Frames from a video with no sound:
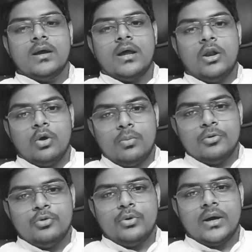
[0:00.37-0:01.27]
হ্যালো
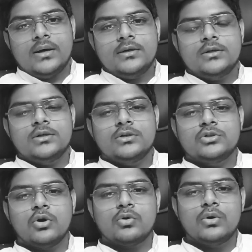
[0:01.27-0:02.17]
বন্ধুরা
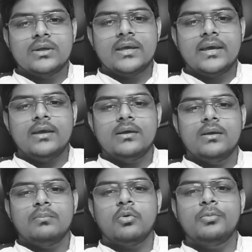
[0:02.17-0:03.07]
সকলকে
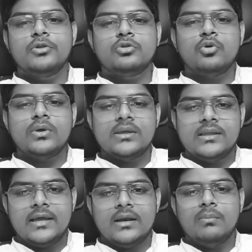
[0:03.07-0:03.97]
পবিত্র
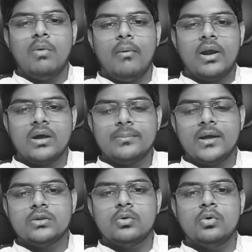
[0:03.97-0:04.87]
ঈদের
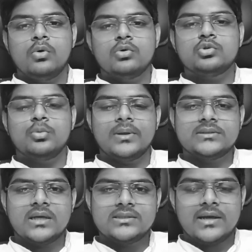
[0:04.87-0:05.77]
মোবারকবাদ ও
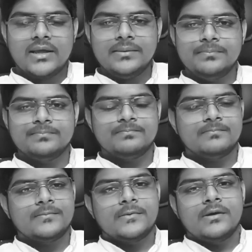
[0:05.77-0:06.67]
শুভেচ্ছা জানাই
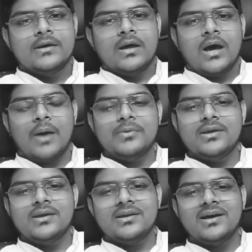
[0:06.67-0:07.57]
আমি
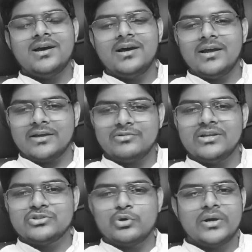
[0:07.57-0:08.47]
এটা অ্যাকচুয়ালি
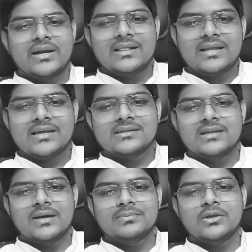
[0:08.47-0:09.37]
স্টোরি ডালতে
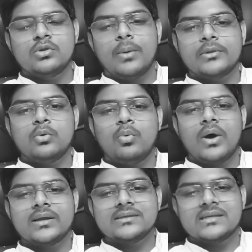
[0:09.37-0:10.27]
গিয়েছিলাম কিন্তু আমার তো
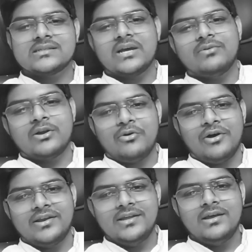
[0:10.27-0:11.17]
ওয়ান কে সাবস্ক্রাইবারও
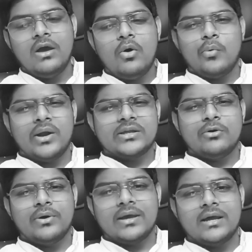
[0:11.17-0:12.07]
হয়নি ওয়ান কে
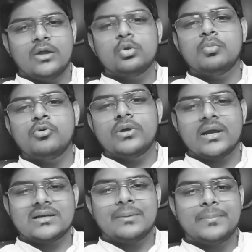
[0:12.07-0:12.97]
হয়ে গেলে তবুই
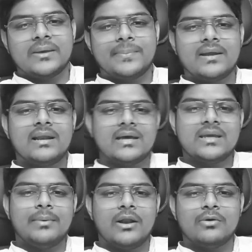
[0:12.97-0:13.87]
একটা পিক পিক
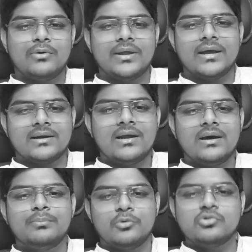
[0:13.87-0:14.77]
লাগিয়ে ভালো করে একটা
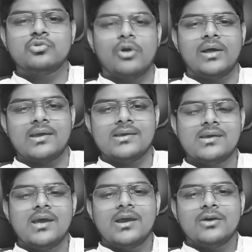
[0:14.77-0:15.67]
পোস্ট করা যায়
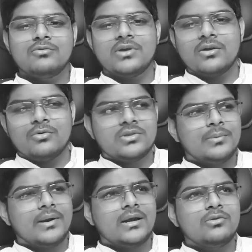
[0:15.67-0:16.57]
কিন্তু সেটা করতে
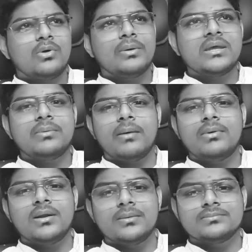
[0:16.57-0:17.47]
পারিনি তো আমি কি
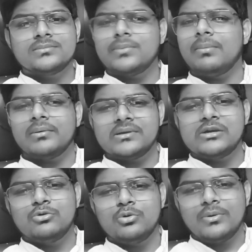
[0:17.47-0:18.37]
ভাবলাম ভাবলাম কি
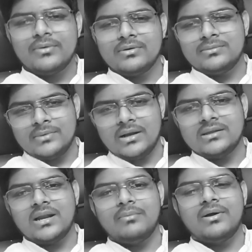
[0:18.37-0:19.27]
ইউটিউবের মানে
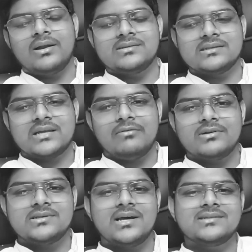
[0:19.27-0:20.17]
যারা আমার
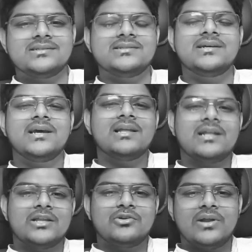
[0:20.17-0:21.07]
সাবস্ক্রাইবার্সরা আছে
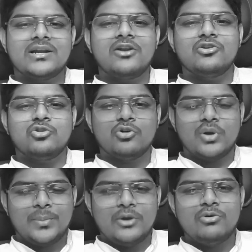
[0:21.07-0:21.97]
তাদের জন্য একটা নয় ছোটো
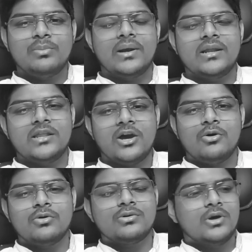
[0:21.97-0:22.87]
করে ভিডিওই বানিয়ে দেওয়া
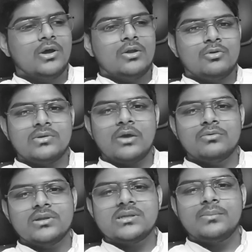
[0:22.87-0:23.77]
হোক তো সেই
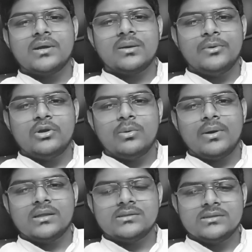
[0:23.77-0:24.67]
উদ্দেশ্যে আমি একটা ভিডিও
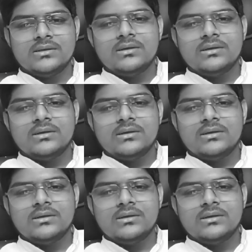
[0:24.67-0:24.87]
বানাচ্ছি